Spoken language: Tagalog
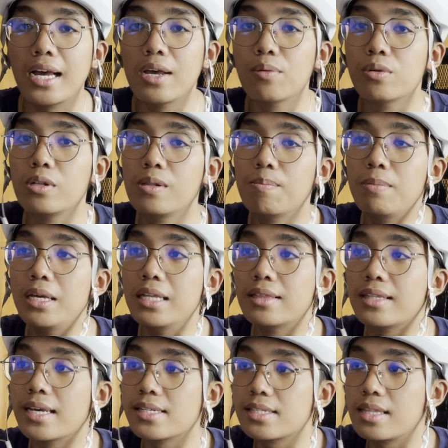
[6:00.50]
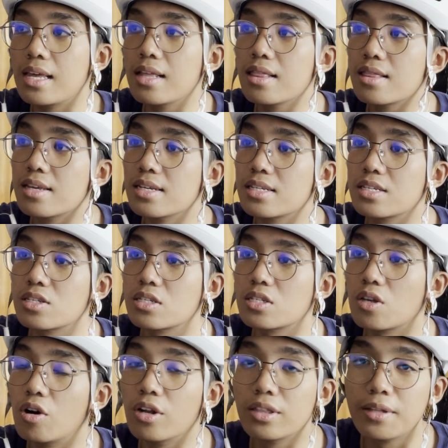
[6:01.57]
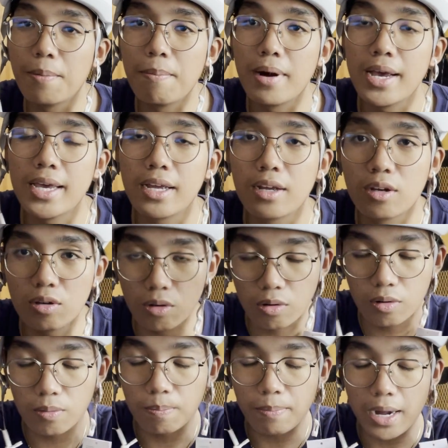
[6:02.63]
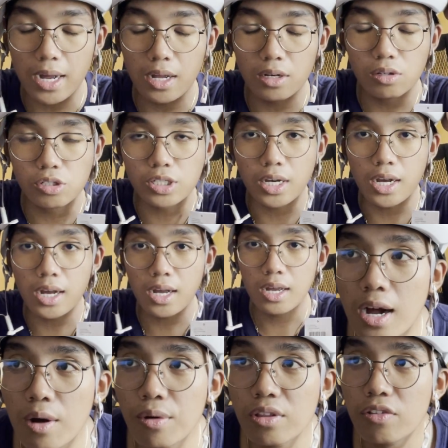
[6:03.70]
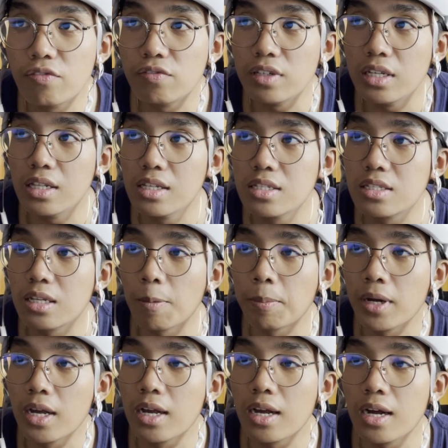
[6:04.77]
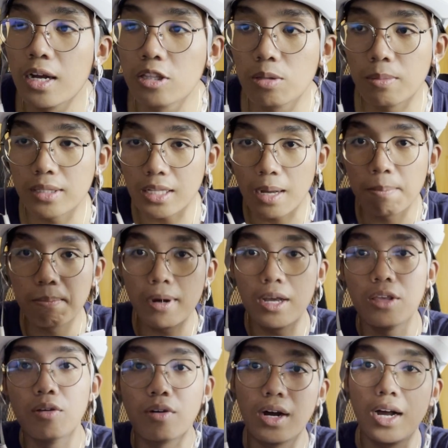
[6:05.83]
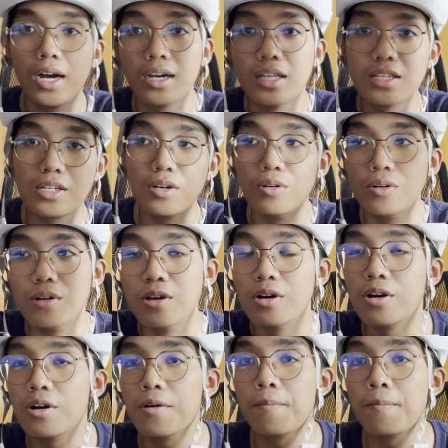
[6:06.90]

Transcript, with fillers: I will be testing this on the bike kung paano siya, how it feels kapag ka tumatama yung hangin sa ulo.